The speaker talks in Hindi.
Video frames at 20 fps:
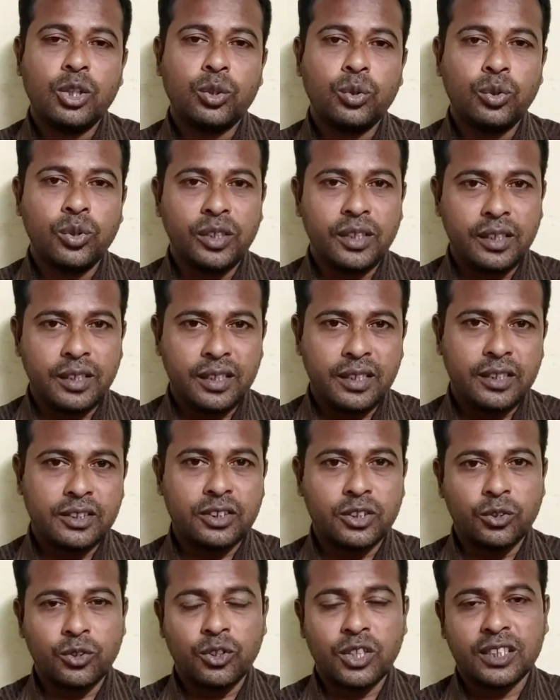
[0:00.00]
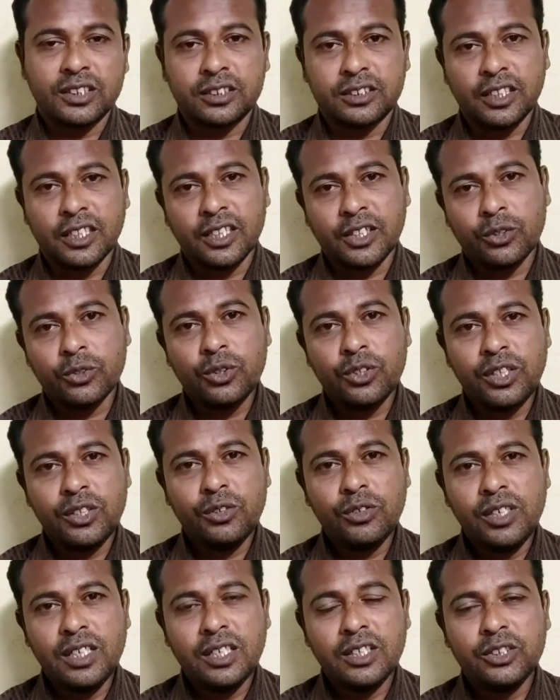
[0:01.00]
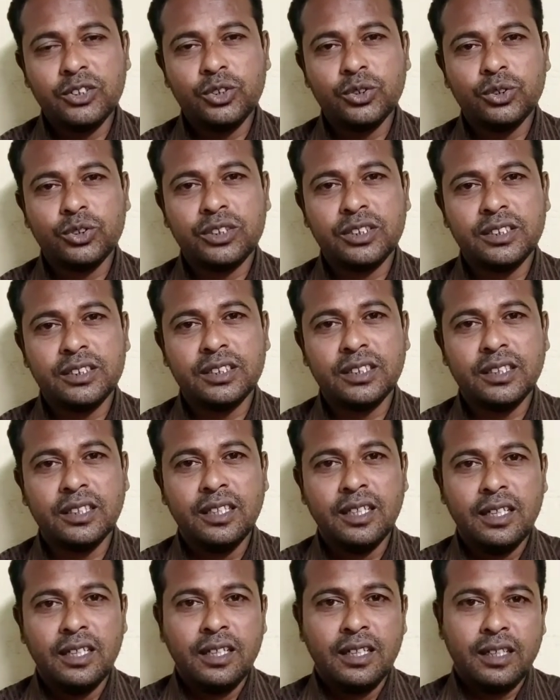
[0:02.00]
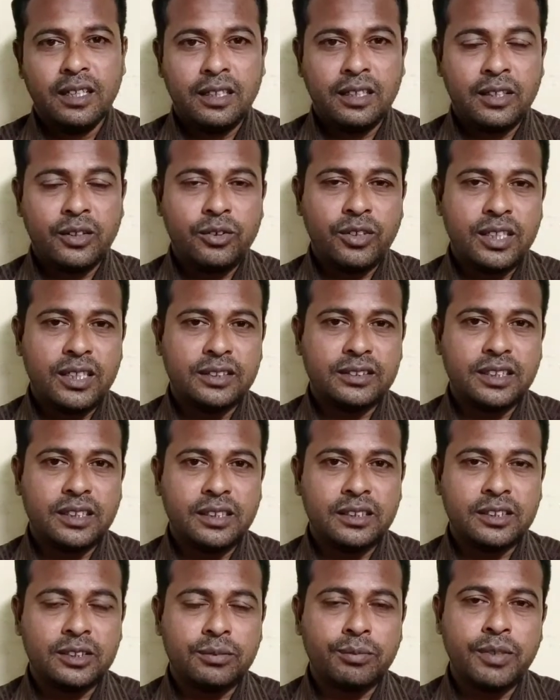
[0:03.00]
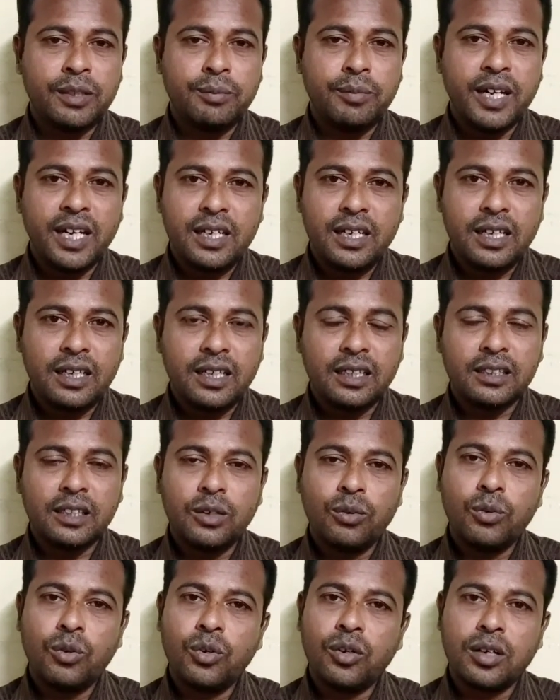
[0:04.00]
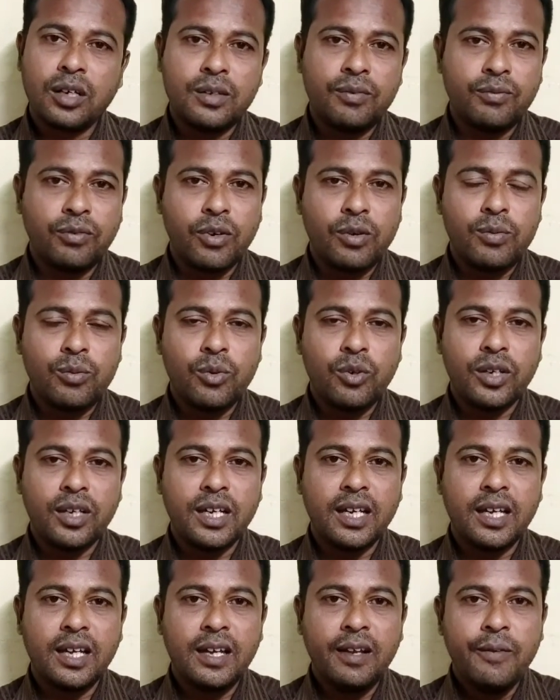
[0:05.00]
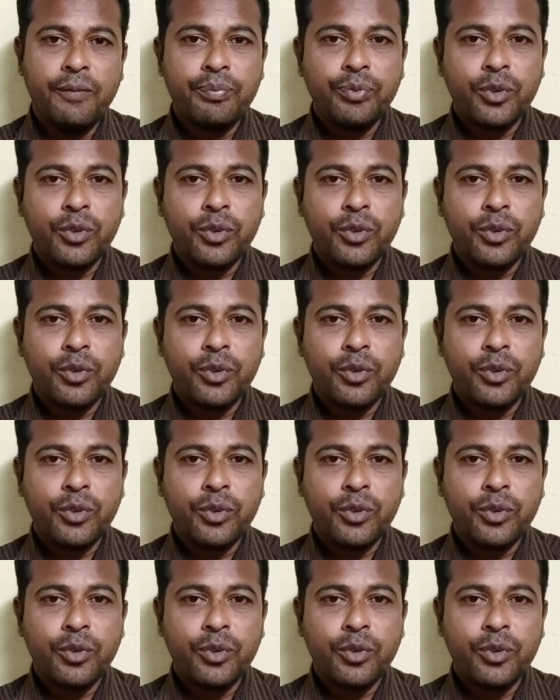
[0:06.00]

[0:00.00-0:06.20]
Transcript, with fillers: तो सेवक्स है क्रोडे को लेकर जो चीज़ें की वजह से इस पर बैन लगा था वो कंफर्म हो गया है